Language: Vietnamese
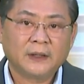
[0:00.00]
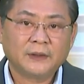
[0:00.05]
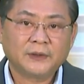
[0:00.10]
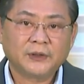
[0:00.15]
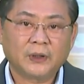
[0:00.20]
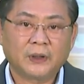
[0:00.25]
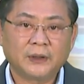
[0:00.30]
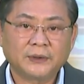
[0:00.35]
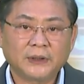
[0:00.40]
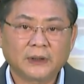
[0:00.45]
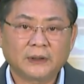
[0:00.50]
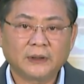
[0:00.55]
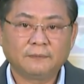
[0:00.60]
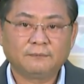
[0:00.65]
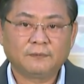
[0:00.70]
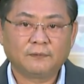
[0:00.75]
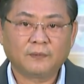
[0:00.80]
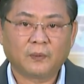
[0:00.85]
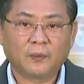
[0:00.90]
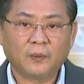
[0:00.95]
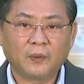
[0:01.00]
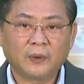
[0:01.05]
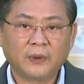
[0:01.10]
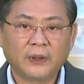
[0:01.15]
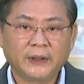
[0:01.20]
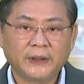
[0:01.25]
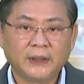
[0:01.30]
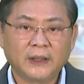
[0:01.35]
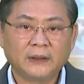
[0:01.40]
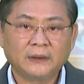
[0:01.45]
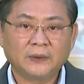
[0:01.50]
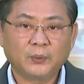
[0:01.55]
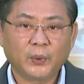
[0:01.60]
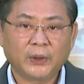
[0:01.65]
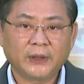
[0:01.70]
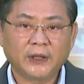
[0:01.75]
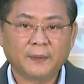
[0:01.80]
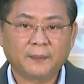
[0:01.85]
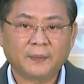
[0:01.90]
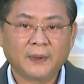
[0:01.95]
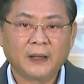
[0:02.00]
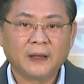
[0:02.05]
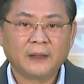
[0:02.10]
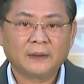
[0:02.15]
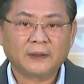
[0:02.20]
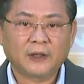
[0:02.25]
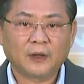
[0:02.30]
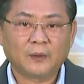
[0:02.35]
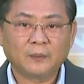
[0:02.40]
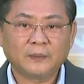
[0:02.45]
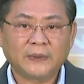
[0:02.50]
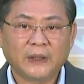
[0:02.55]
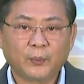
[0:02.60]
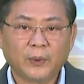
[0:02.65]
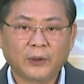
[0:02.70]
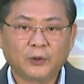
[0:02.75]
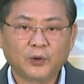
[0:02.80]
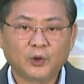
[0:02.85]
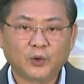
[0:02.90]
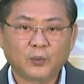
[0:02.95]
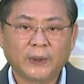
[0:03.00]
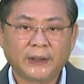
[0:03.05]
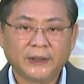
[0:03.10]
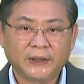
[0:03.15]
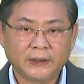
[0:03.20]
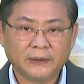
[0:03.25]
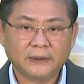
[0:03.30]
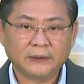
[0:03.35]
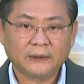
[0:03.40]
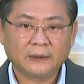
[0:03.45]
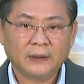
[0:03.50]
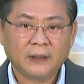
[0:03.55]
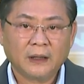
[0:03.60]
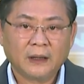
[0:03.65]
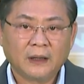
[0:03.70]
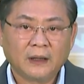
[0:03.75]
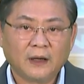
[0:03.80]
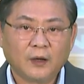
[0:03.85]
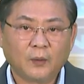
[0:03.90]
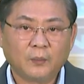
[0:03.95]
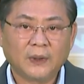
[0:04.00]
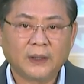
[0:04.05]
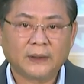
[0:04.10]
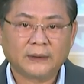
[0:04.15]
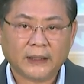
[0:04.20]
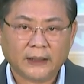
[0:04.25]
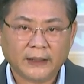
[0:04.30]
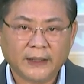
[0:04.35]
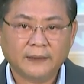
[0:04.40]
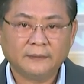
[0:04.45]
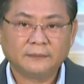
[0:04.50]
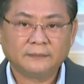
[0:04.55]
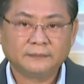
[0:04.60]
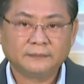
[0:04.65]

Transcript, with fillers: cho chất lượng phục vụ người dân doanh nghiệp trong giải quyết thủ tục hành chính không ngừng nâng lên.